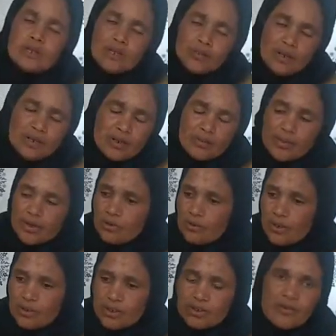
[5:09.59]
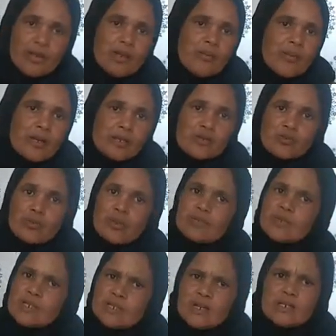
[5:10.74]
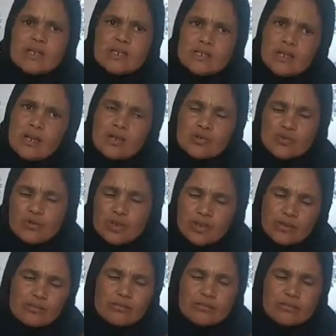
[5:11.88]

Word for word: دابا اللي مريض وعندي طفايله مريضه شويه مسكينه تاع الصحه شويه